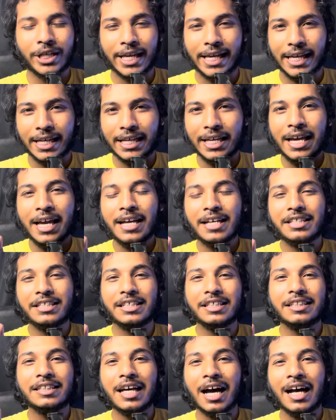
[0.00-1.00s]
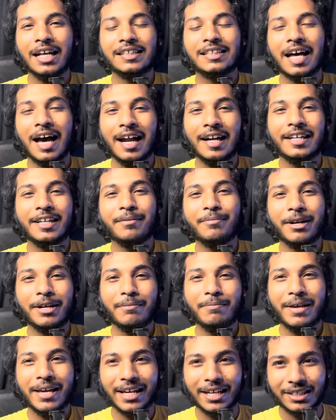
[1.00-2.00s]
কিং জিদ্দা আজ আ আলটিমেট
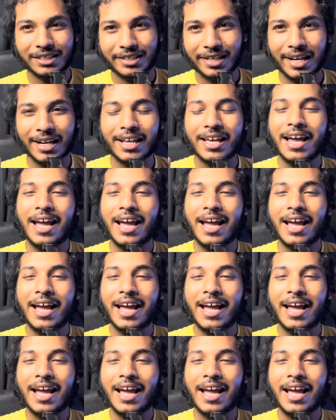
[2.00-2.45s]
মেগাস্টার